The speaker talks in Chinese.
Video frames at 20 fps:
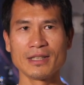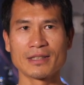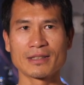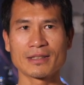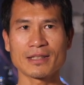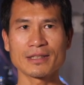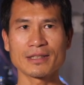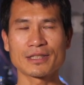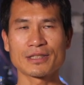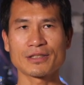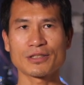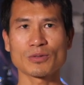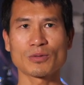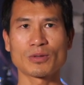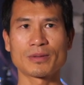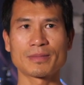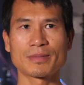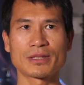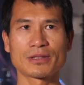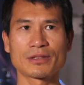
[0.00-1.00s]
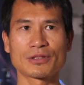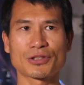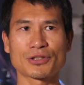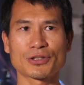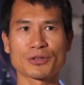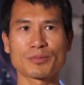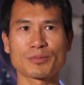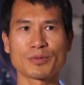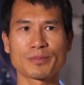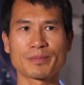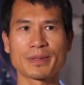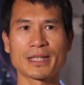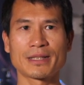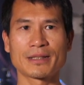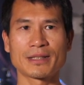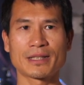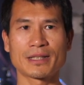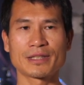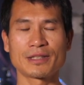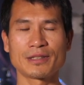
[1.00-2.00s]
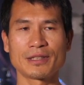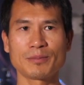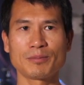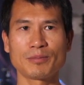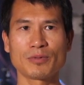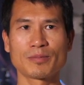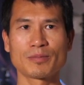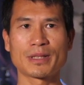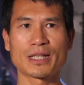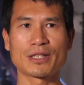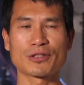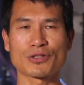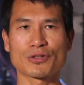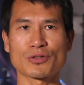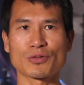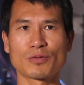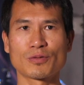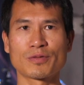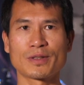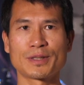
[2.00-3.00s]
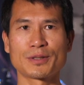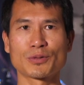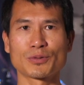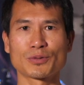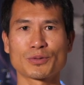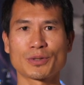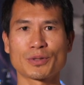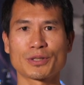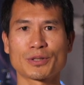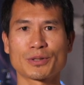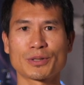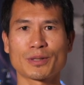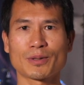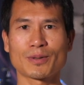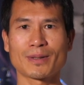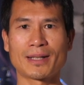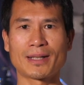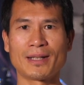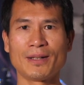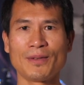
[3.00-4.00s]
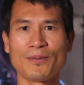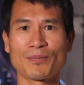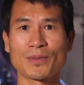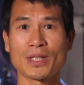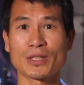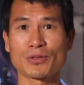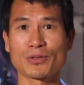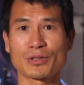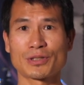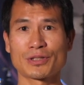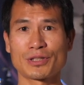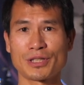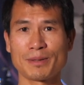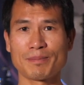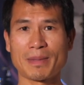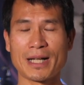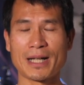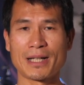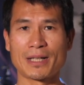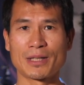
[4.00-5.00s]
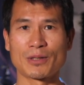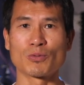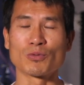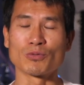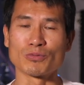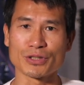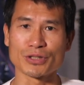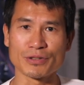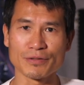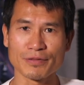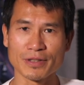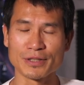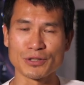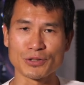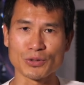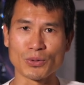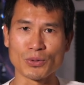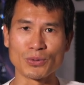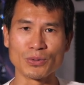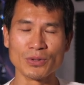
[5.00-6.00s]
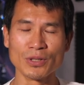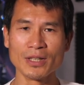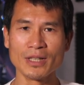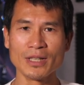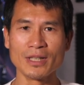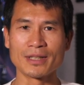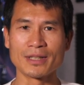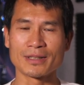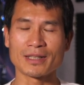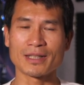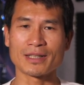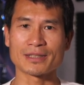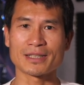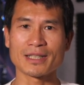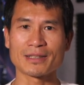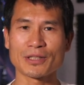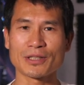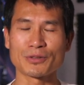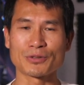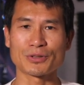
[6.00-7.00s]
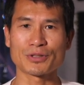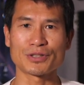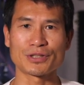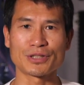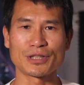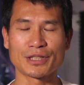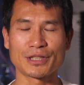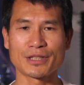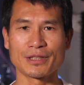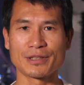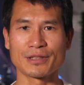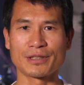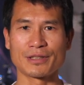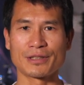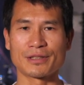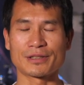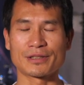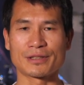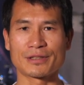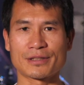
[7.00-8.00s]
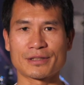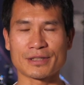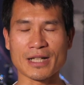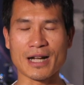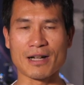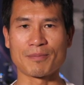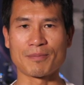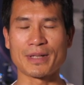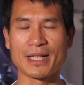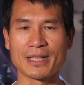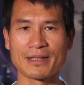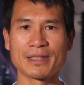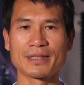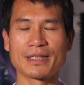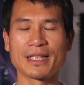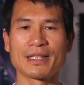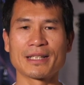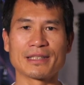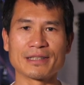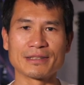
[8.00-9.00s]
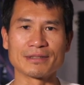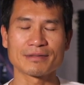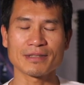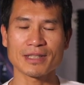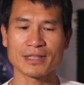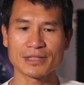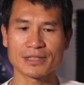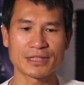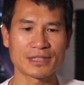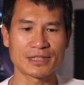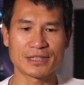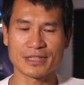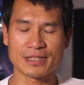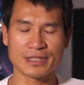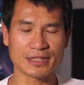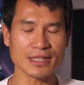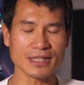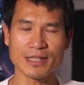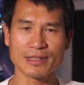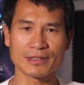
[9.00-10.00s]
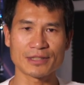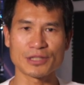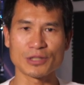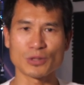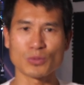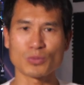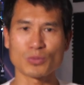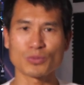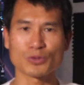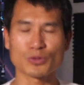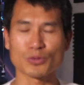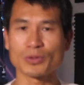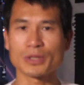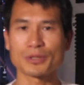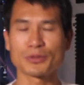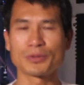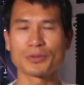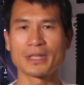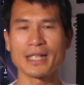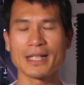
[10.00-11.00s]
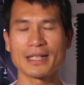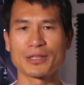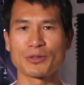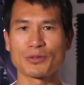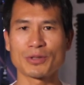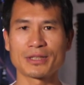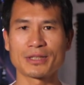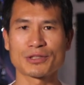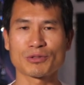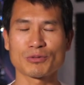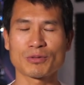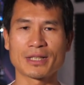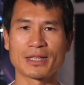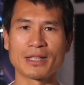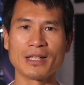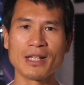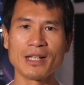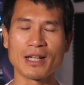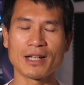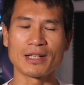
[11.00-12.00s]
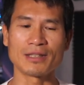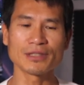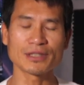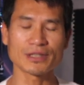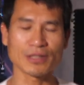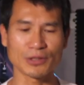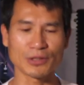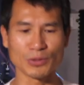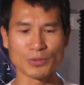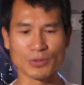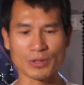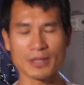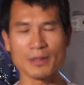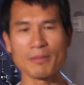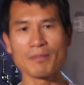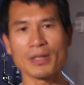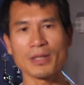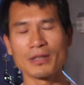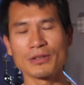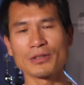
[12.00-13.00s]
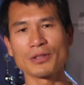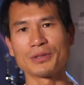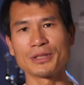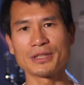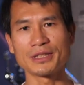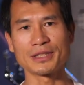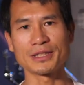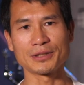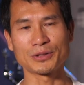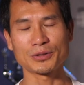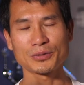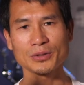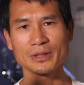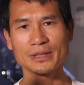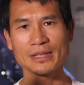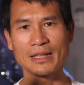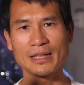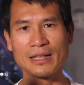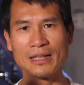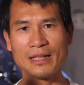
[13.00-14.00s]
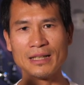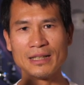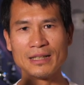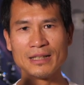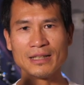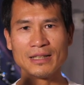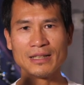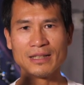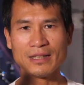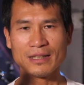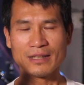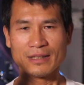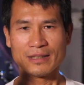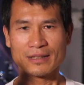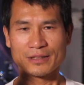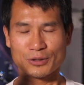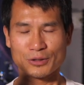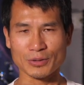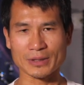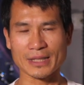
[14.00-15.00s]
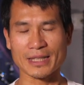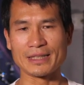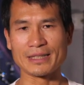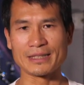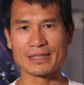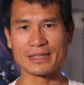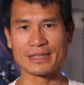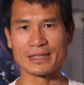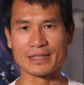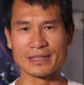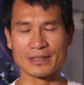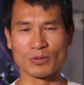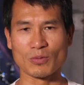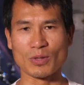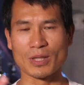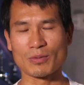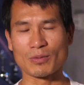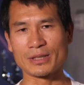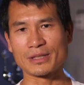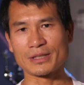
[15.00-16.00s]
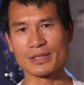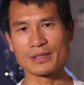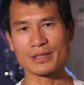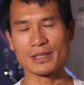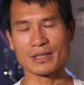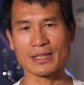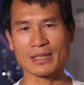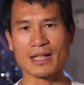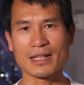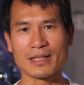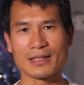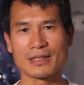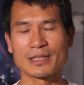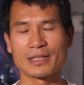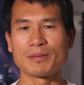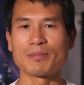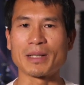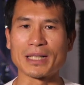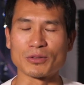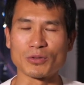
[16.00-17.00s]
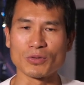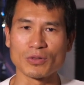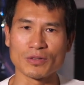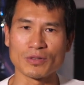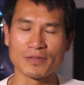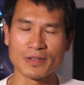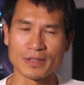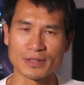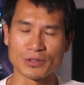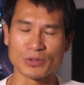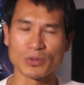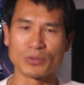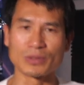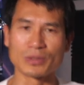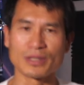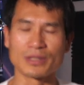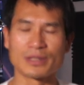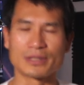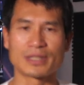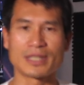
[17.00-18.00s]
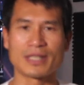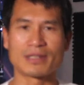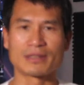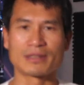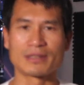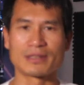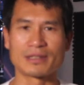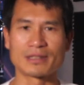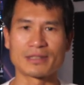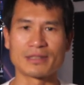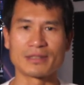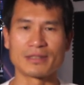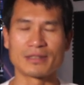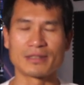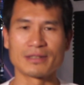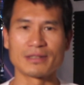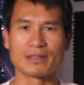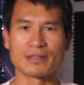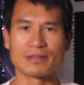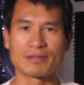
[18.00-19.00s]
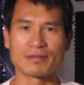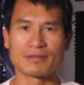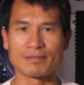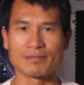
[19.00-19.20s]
你看，其实我们10部片呢，1部片15分钟左右的话，那就是150分钟，那相当于是一个长篇的电影。那现在几乎除了去电影院之外，很少有跟朋友一起坐在一起完完整整看个100多分钟的这样的一个。